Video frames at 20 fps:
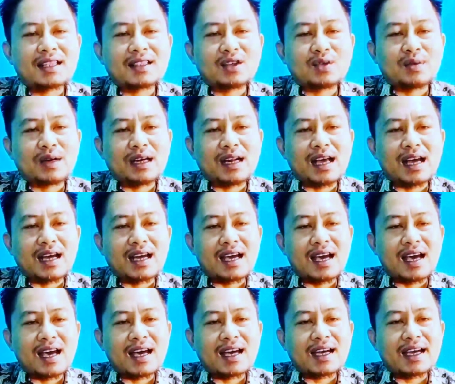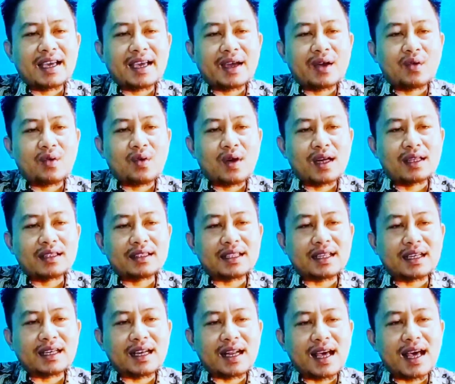atau berdagang hewan
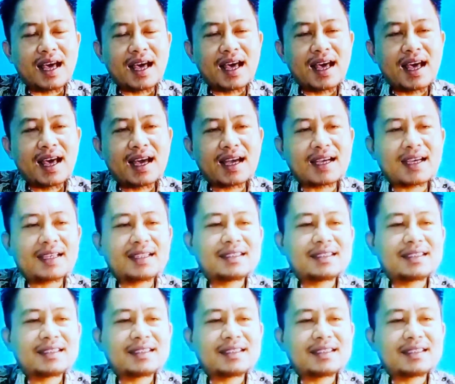ternak,